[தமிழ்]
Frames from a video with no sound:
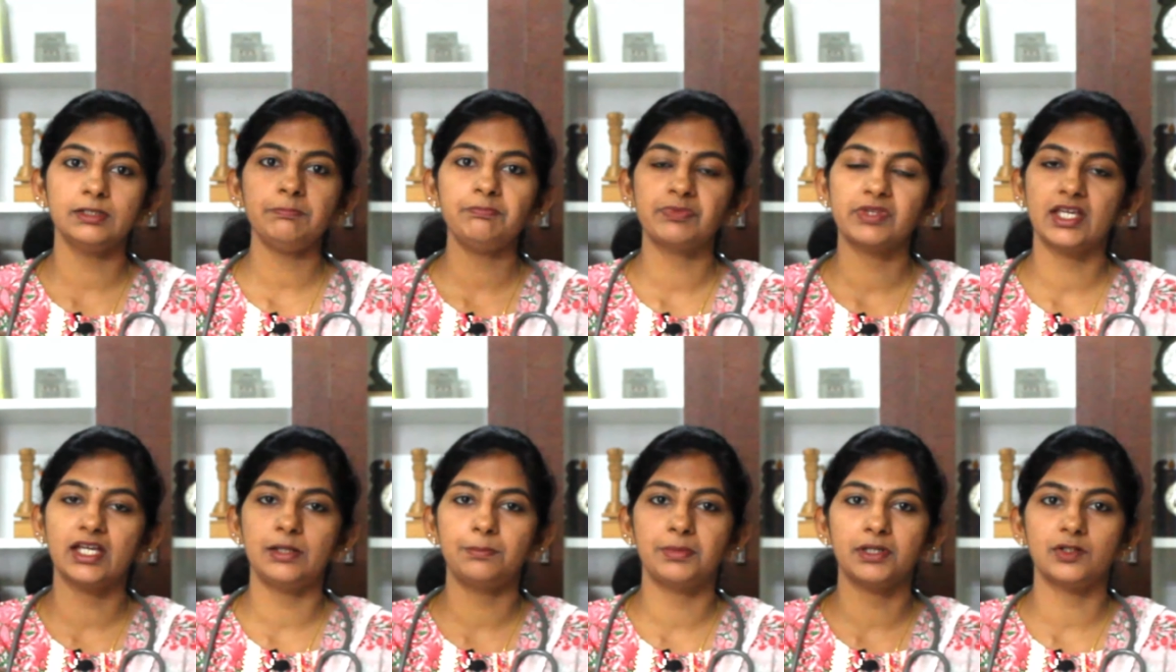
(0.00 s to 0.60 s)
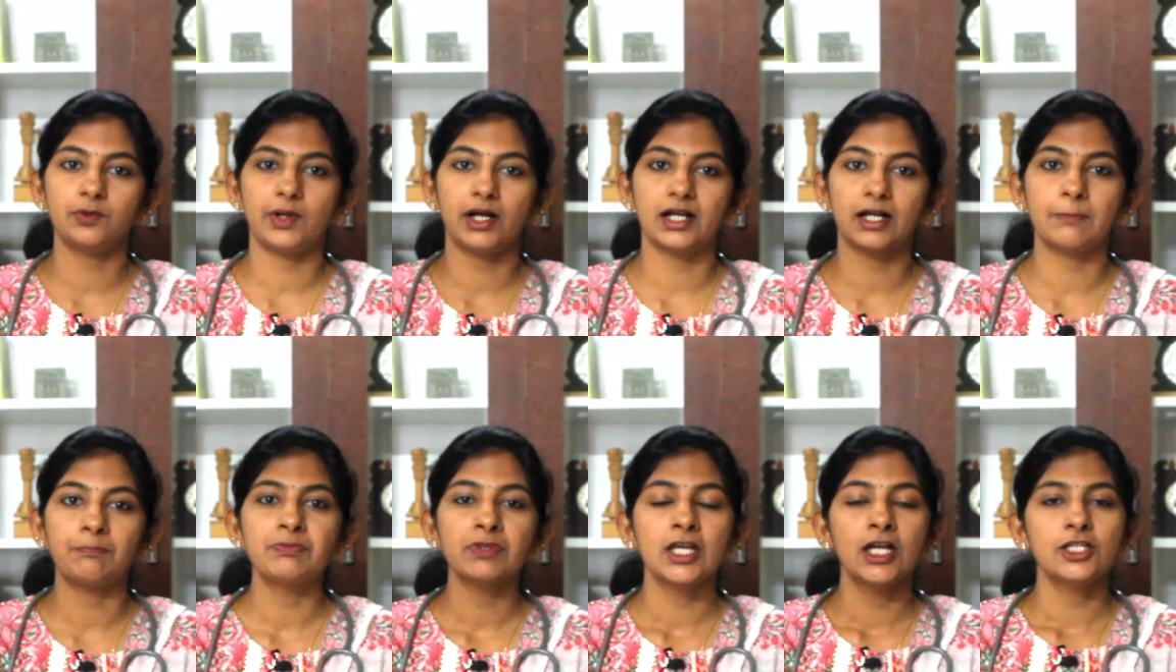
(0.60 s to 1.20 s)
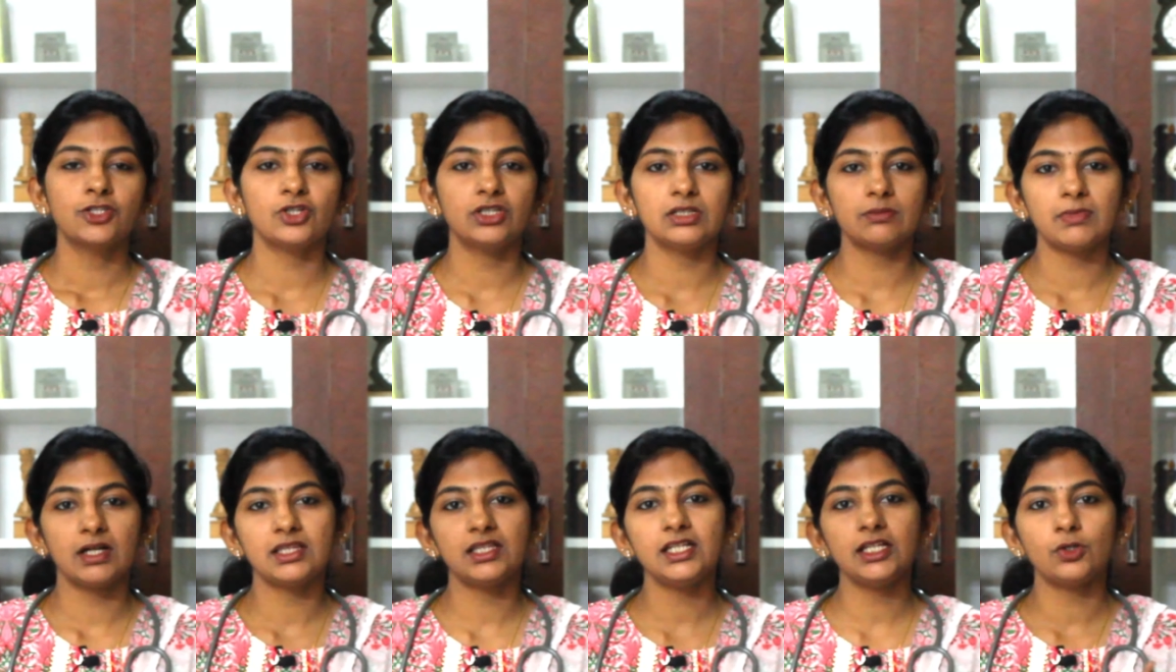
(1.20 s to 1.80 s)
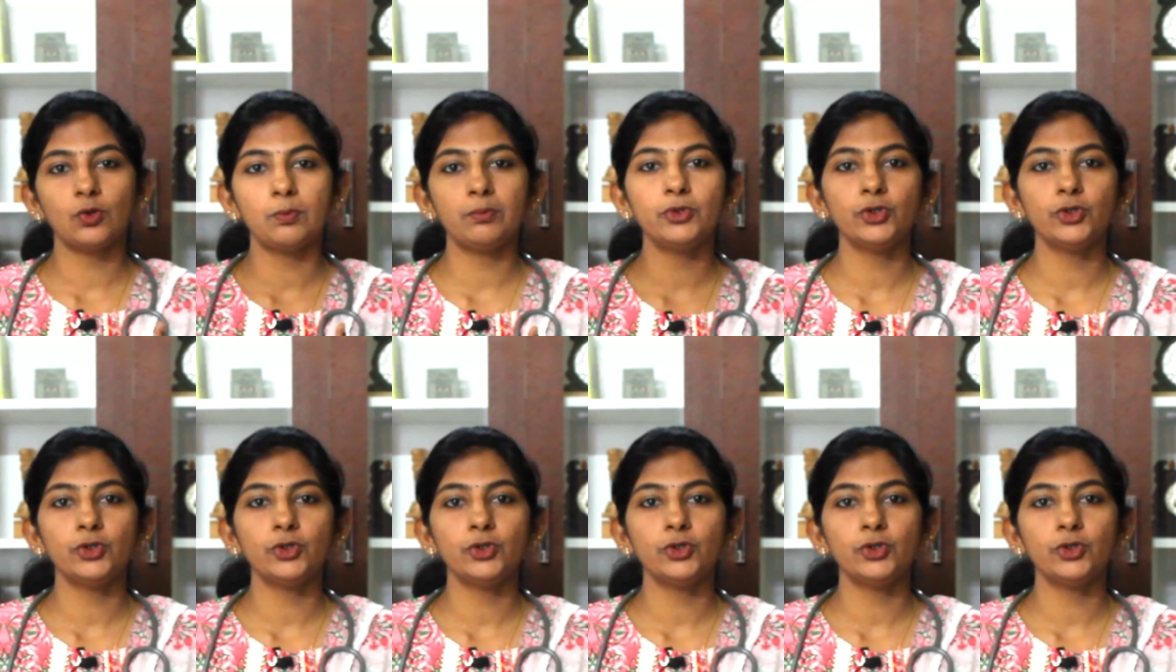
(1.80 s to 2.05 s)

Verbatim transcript: ஹெல்ப் பண்ணுவாங்க ஸோ இந்த மாதிரி ரொம்ப